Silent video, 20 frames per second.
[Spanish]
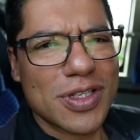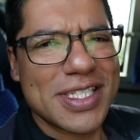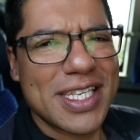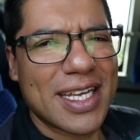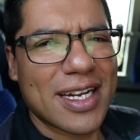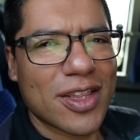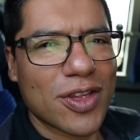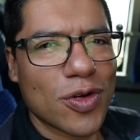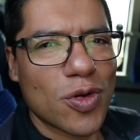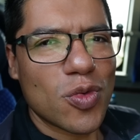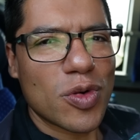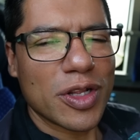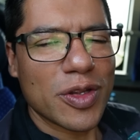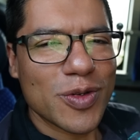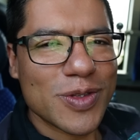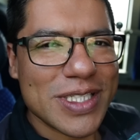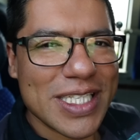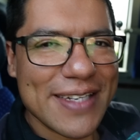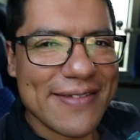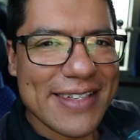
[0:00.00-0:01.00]
cierto, cuando
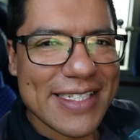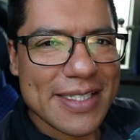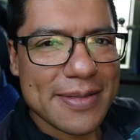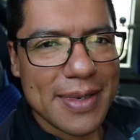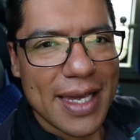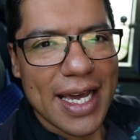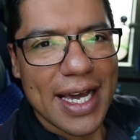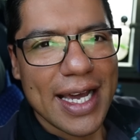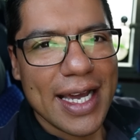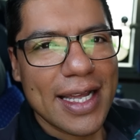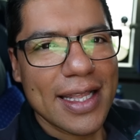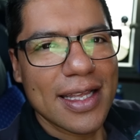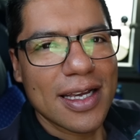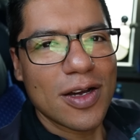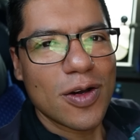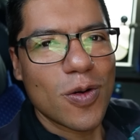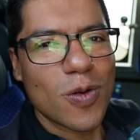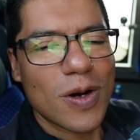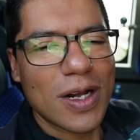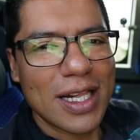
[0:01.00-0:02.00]
ustedes viajan,
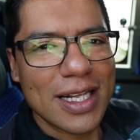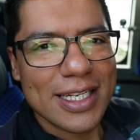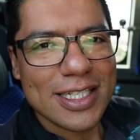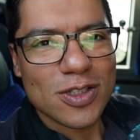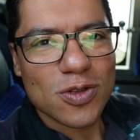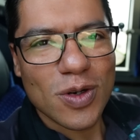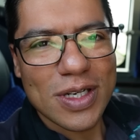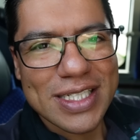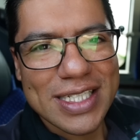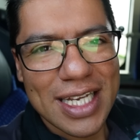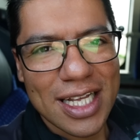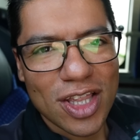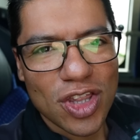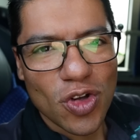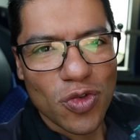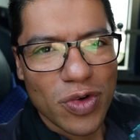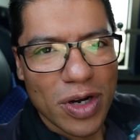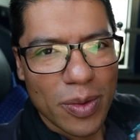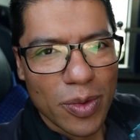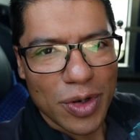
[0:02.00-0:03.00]
¿cuál es su asiento
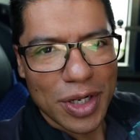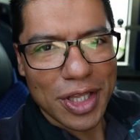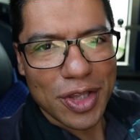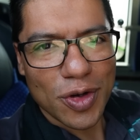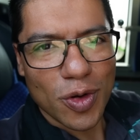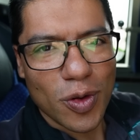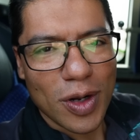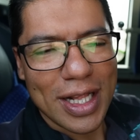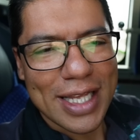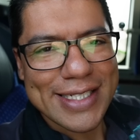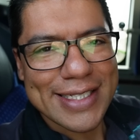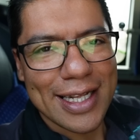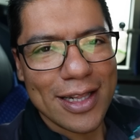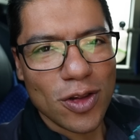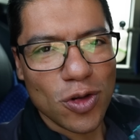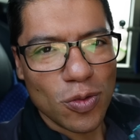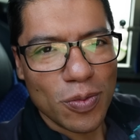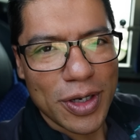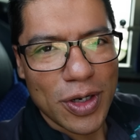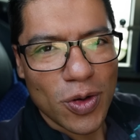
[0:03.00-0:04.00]
favorito? ¿Cuál es el
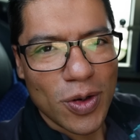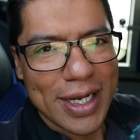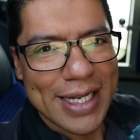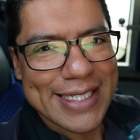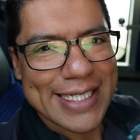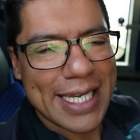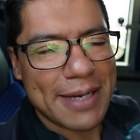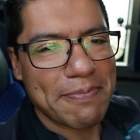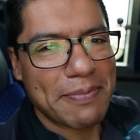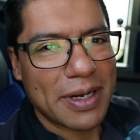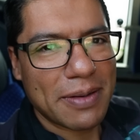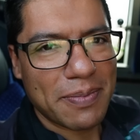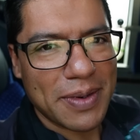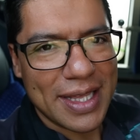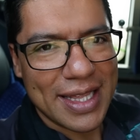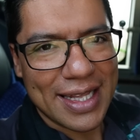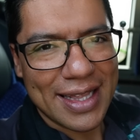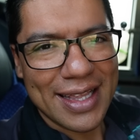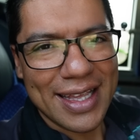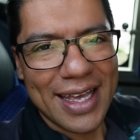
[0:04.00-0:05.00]
número que siempre
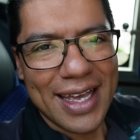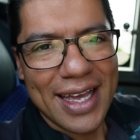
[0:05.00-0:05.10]
piden?